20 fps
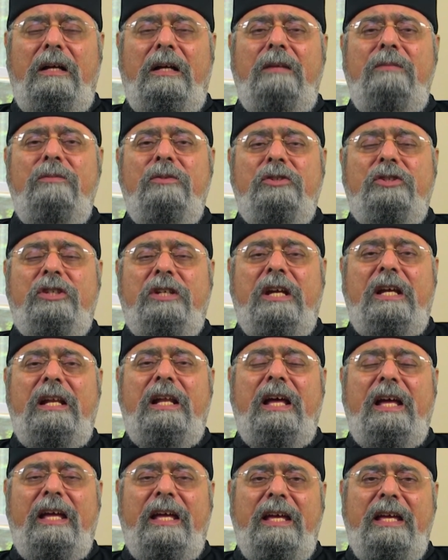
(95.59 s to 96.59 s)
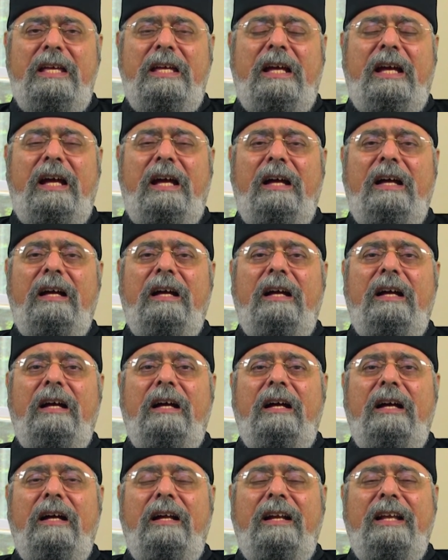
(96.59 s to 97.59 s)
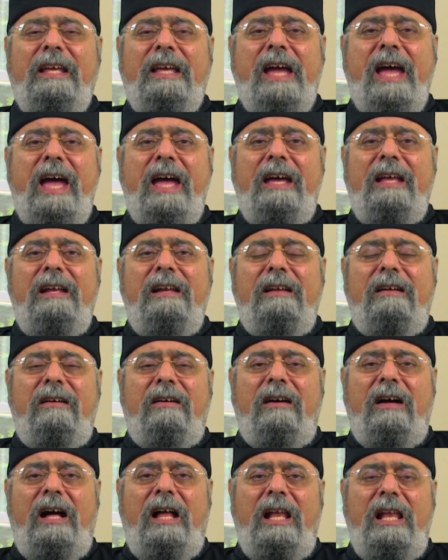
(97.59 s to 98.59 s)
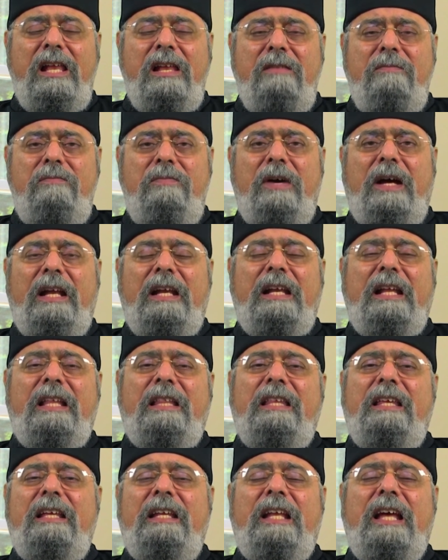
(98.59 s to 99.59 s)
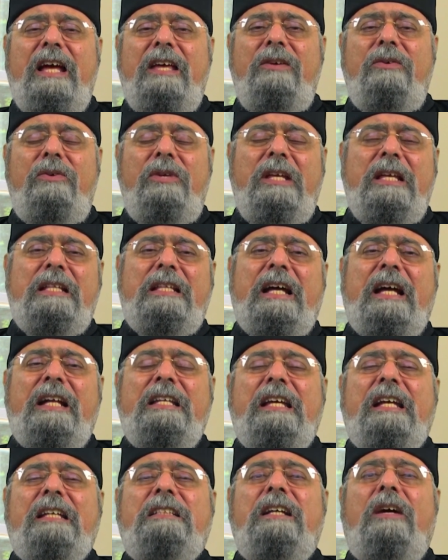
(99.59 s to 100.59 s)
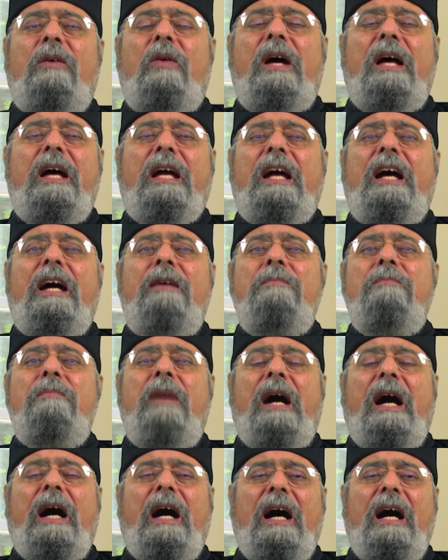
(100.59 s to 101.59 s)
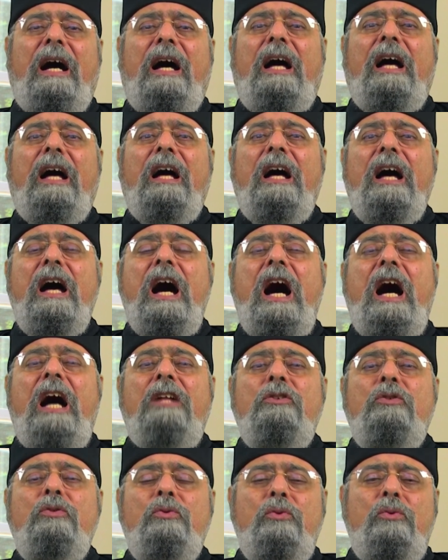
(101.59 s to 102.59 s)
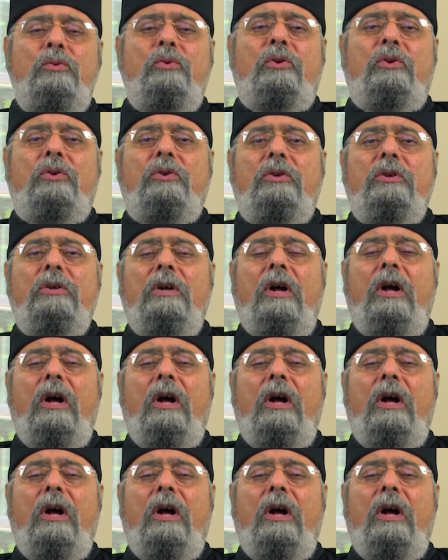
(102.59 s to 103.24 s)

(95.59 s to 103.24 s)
المشكلة هي رياء القلب الذي لا يريد أن يتواجه مع النور